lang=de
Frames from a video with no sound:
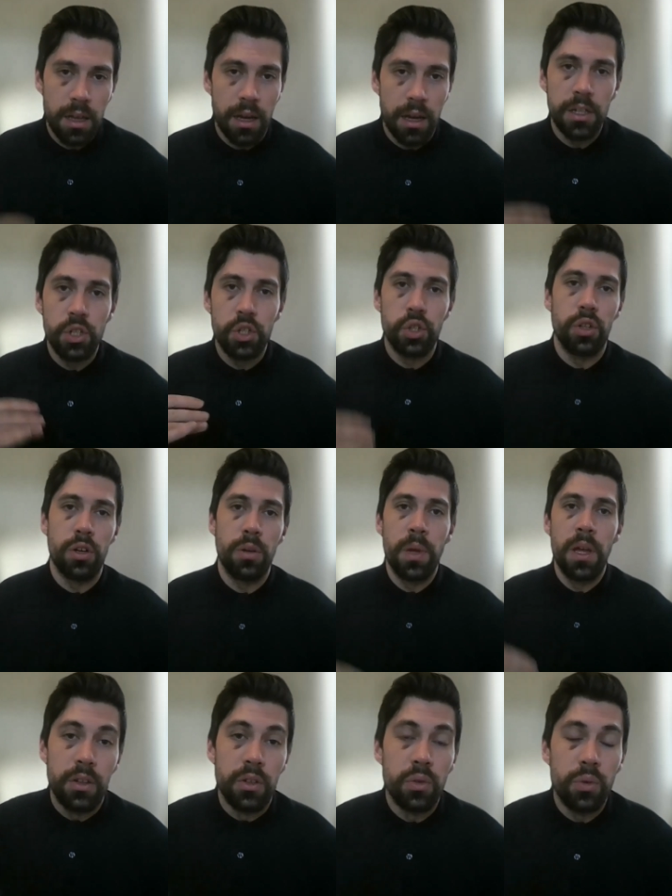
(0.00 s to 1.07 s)
halt, stopp,
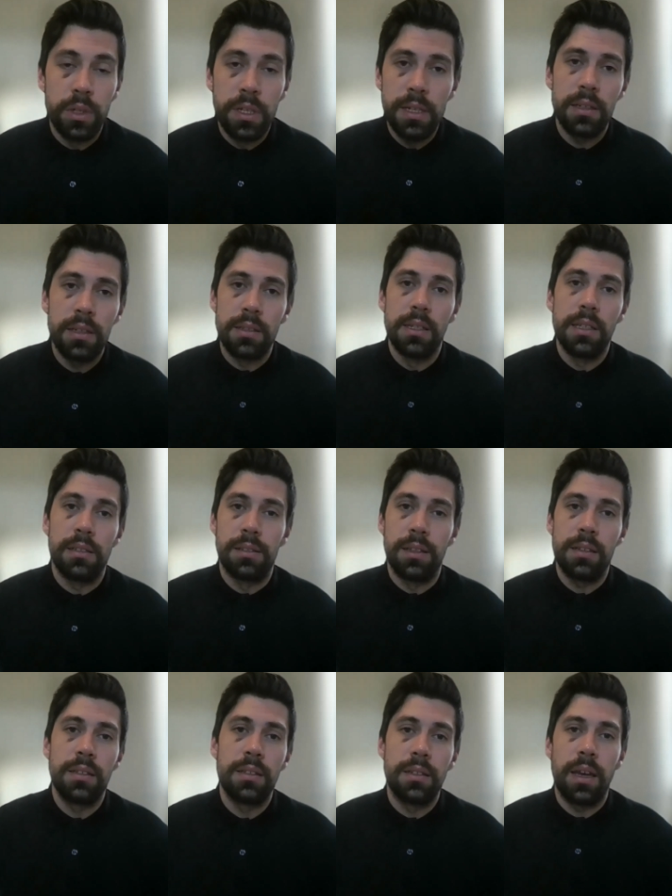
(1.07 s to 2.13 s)
so geht das nicht,
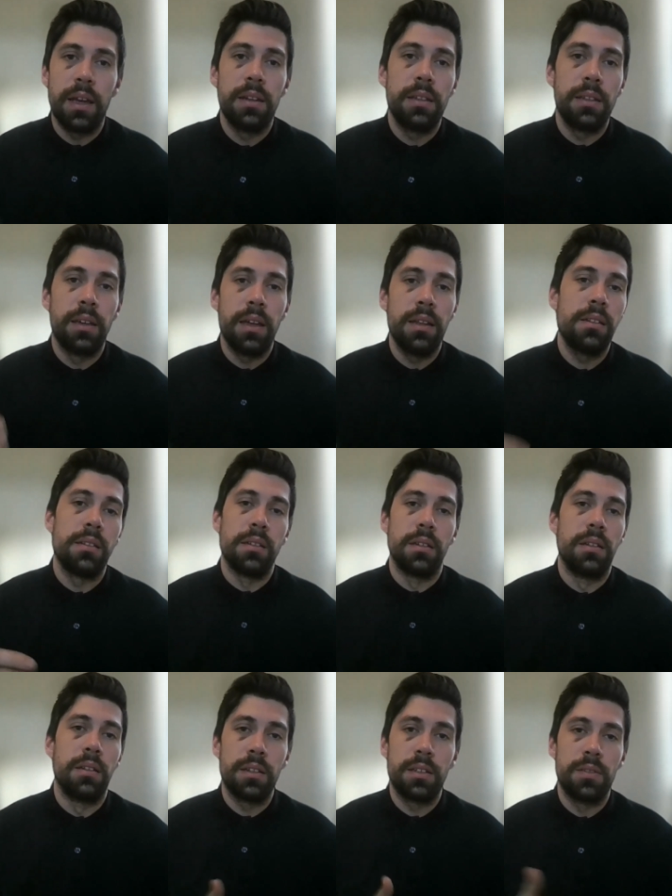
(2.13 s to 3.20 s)
das ist eine Grenze,
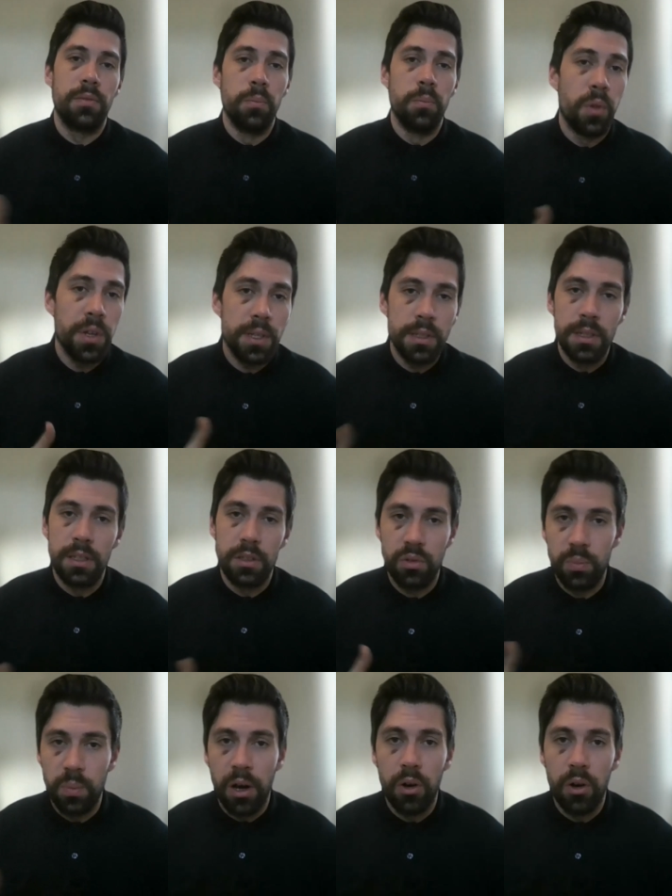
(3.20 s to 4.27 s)
das möchte ich
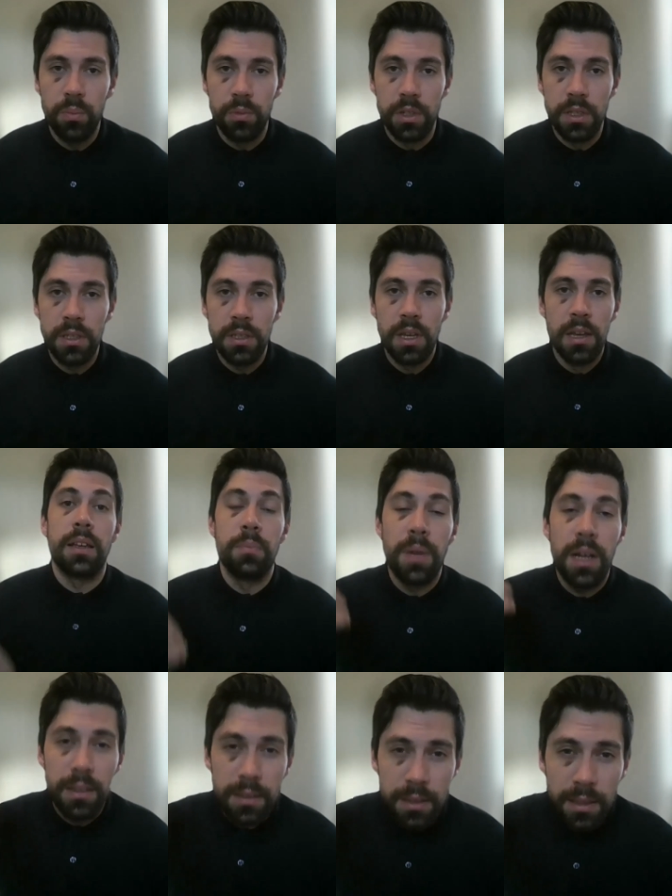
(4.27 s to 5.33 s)
überhaupt nicht, dann
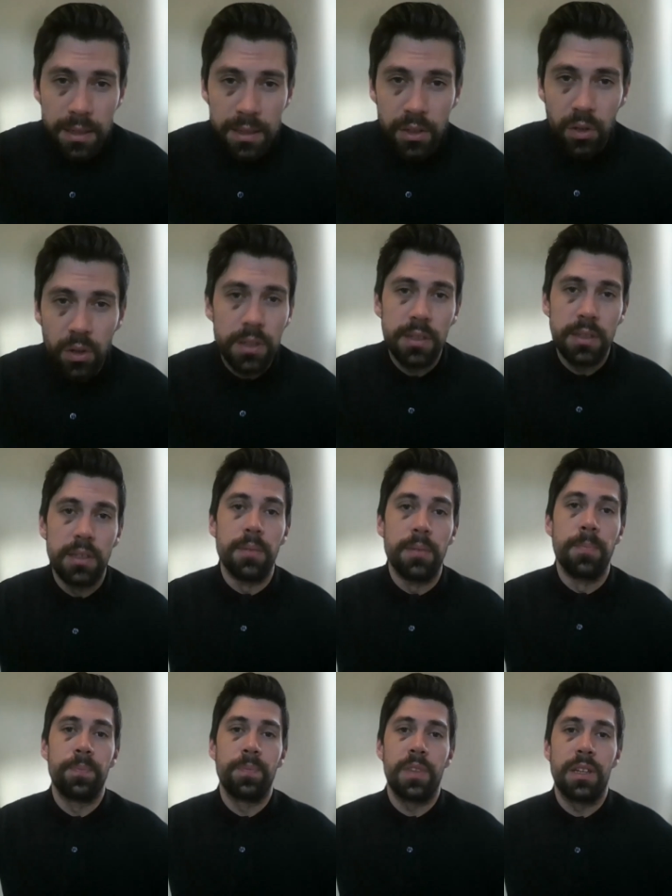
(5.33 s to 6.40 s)
machen die das trotzdem.